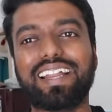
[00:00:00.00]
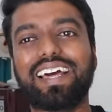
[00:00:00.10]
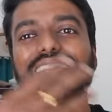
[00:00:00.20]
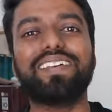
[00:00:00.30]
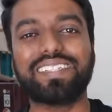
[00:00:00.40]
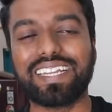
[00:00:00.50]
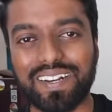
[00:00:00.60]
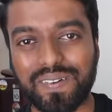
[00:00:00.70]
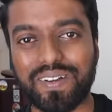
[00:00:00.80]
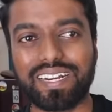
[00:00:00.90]
நான் நிறைய
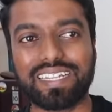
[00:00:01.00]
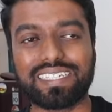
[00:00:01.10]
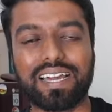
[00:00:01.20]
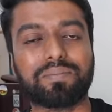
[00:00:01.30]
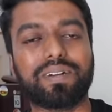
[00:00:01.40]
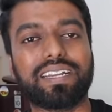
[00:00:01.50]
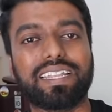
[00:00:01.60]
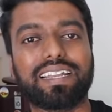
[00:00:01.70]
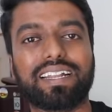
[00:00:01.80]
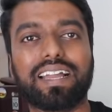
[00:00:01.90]
விஷயங்கள் உங்ககிட்ட ஷேர்
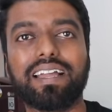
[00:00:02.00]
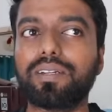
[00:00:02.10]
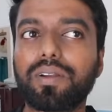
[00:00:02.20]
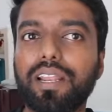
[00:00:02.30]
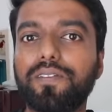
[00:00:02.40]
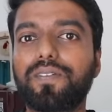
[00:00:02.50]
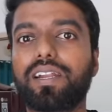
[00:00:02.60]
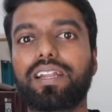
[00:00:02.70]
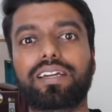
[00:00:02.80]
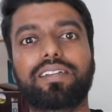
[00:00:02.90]
பண்ணிகிட்டே இருக்கேன் என்னோட
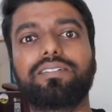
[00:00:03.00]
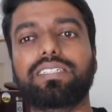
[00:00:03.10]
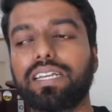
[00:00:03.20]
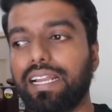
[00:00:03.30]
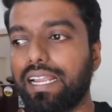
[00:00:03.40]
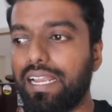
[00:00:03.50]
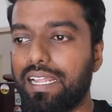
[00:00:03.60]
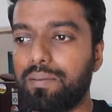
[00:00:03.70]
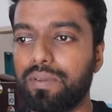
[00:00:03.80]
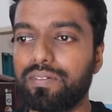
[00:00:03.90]
லைஃப்பில் நடக்கிற விஷயங்கள்
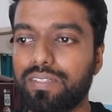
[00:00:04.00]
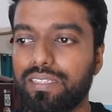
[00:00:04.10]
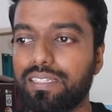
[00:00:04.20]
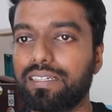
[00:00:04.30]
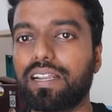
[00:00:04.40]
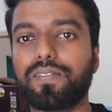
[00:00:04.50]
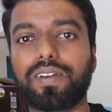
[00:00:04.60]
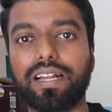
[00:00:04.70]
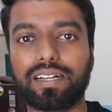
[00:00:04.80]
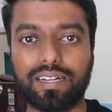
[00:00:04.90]
எல்லாமே வந்து நான்
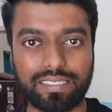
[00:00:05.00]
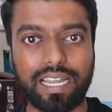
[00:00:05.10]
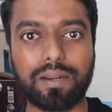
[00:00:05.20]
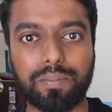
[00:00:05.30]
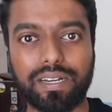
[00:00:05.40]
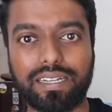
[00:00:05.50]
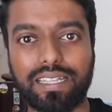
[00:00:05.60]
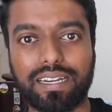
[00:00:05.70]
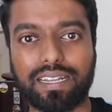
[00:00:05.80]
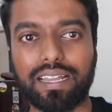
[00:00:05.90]
ஃப்ராங்காக ஷேர் பண்ணிட்டு
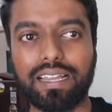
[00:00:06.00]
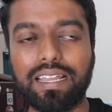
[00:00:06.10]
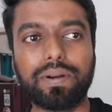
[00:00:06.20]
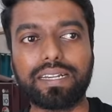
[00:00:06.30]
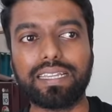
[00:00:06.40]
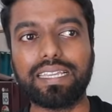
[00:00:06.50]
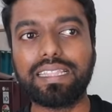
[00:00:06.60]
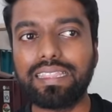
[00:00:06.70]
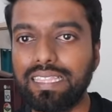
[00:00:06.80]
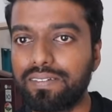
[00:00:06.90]
தான் இருக்கேன் பட்
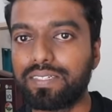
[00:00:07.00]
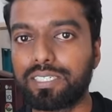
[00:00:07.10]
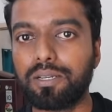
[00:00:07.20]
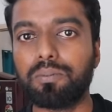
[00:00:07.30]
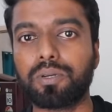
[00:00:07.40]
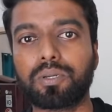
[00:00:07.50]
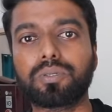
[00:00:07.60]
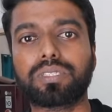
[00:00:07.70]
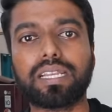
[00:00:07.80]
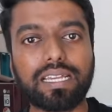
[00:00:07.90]
இந்த விஷயம்
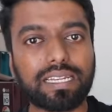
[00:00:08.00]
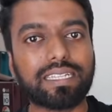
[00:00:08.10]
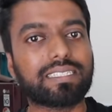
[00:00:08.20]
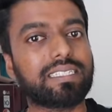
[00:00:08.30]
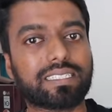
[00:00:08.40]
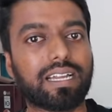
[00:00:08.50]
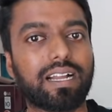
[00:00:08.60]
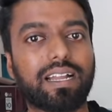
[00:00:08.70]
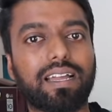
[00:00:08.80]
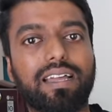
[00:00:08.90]
மட்டும் சில
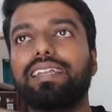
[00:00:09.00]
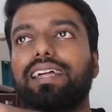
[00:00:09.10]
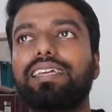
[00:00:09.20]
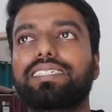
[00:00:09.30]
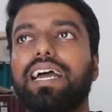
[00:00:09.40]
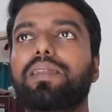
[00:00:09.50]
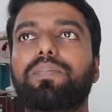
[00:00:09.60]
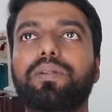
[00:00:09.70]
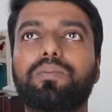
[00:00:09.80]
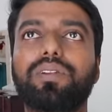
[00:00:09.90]
ரீசன்ஸ்க்காக என்னால் ஷேர்
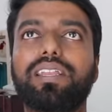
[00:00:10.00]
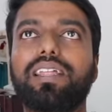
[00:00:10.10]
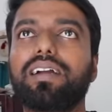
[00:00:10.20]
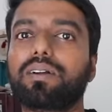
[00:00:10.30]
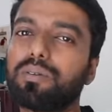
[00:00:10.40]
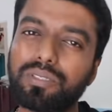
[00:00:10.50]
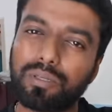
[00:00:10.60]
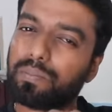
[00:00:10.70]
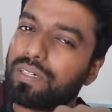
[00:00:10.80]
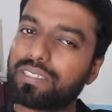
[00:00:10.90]
பண்ண முடியல
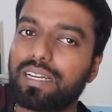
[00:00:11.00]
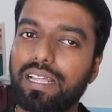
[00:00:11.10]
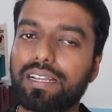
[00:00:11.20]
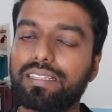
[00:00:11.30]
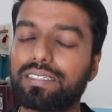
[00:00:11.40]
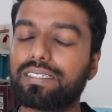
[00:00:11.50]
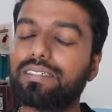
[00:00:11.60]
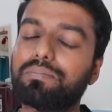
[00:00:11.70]
கொஞ்சம் பர்சனலாக இருந்துச்சு